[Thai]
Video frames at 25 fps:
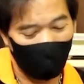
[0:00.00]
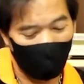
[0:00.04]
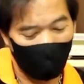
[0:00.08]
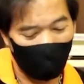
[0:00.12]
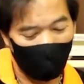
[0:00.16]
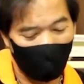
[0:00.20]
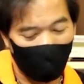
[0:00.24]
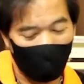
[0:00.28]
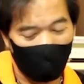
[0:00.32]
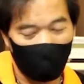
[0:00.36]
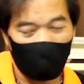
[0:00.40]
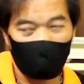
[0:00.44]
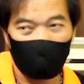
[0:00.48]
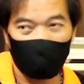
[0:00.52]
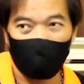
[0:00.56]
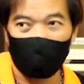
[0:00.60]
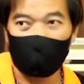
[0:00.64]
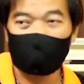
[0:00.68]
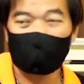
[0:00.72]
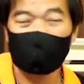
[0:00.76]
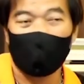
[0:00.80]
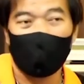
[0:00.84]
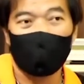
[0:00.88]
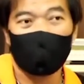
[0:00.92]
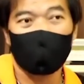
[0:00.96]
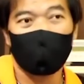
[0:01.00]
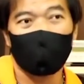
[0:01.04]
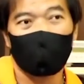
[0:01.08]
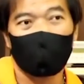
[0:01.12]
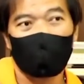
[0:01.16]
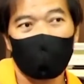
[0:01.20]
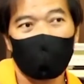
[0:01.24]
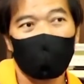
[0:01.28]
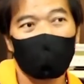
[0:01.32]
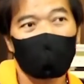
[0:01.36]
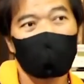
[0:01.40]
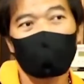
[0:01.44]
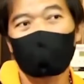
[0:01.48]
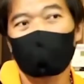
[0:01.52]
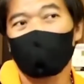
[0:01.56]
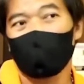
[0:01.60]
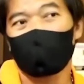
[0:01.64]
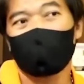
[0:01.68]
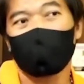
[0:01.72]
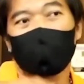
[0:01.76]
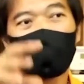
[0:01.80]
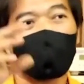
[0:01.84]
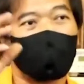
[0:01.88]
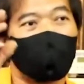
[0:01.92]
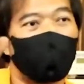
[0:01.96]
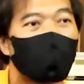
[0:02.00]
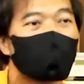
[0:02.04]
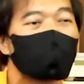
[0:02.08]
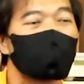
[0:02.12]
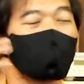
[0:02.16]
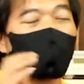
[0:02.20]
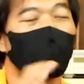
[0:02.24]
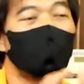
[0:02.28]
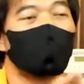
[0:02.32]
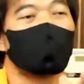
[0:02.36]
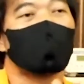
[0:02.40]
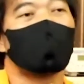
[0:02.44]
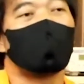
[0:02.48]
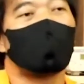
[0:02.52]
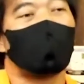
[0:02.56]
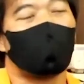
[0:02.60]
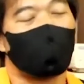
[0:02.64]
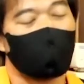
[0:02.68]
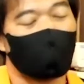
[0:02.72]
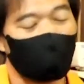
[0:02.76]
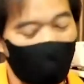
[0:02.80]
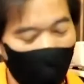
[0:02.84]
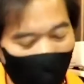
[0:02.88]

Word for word: ไอ้หัวสายเนี่ยมันก็อยู่แถว100-200นั่นแหละนะ